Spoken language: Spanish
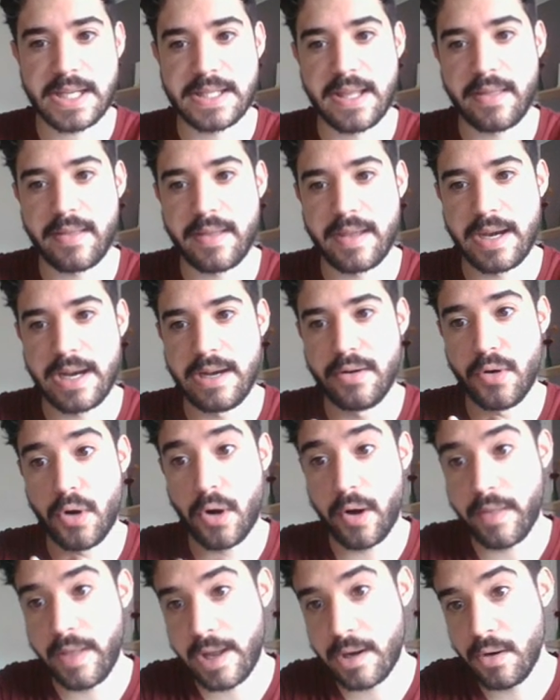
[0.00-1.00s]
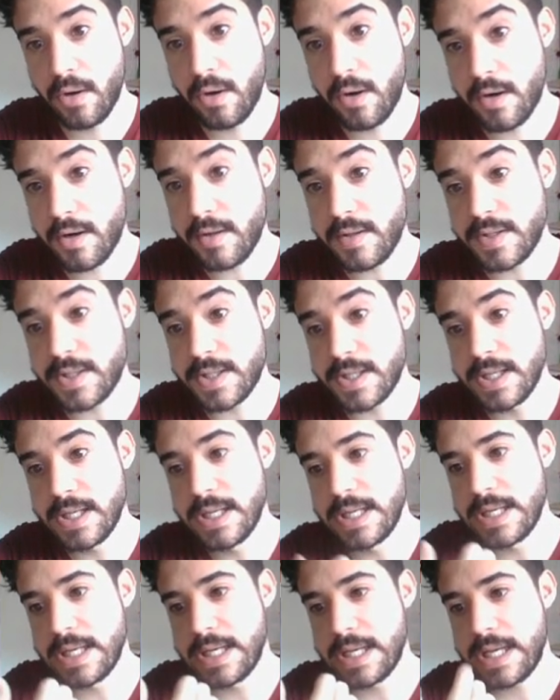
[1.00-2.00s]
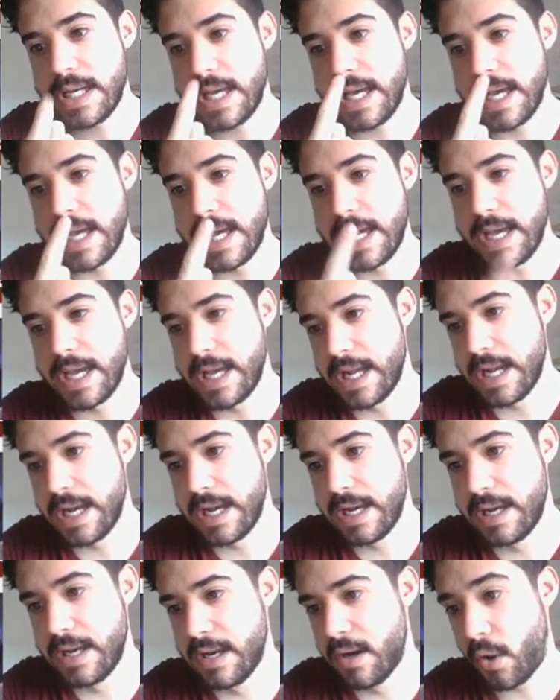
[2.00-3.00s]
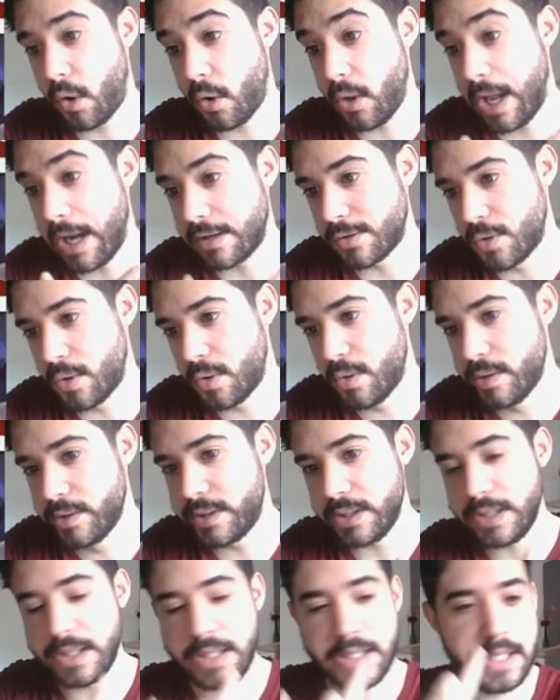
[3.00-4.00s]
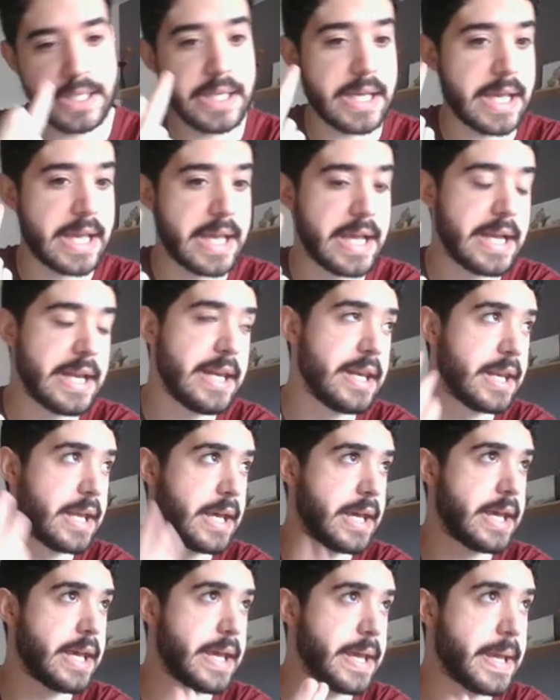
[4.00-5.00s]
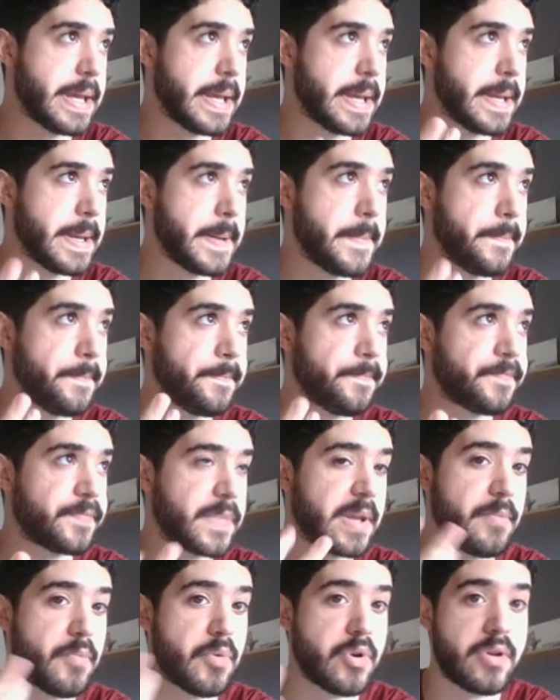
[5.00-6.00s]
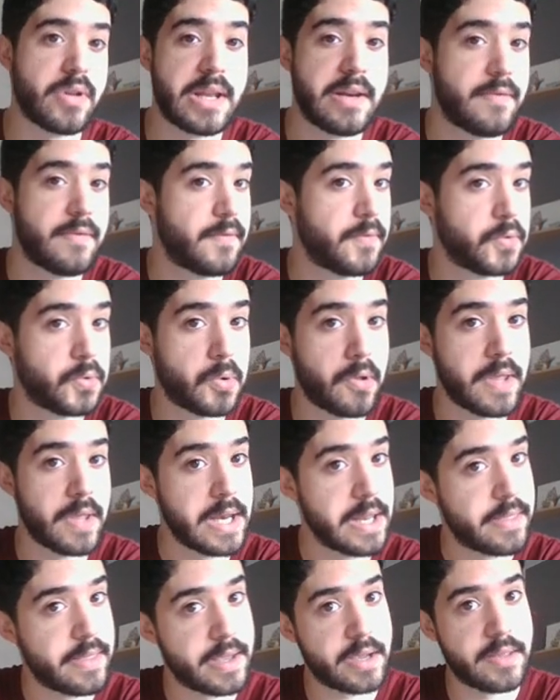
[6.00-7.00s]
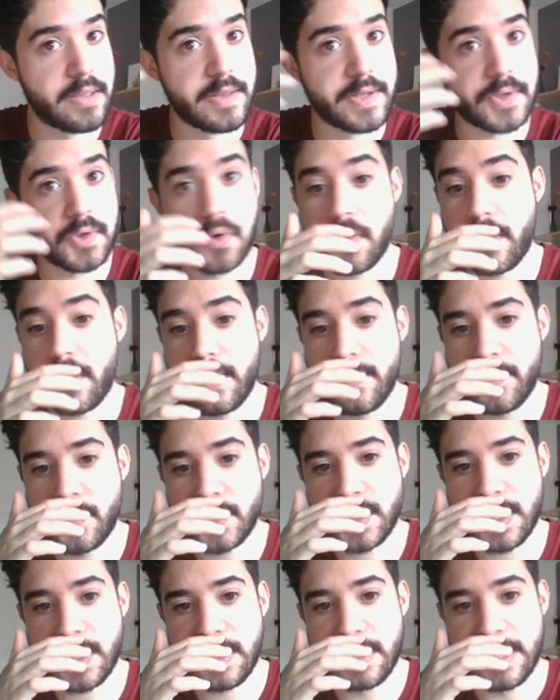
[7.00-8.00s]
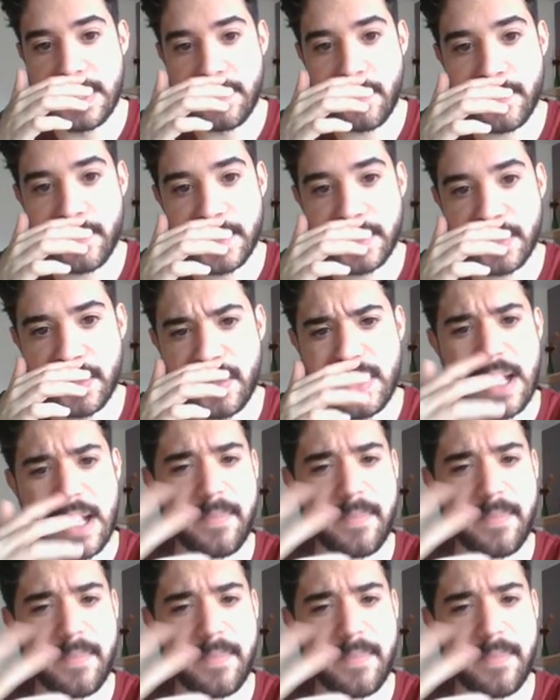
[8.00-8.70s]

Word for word: Es decir, el Northern Lords, el Royal Court y el. Eh, bueno, y el futuro DLC que desconocemos de momento, ¿no?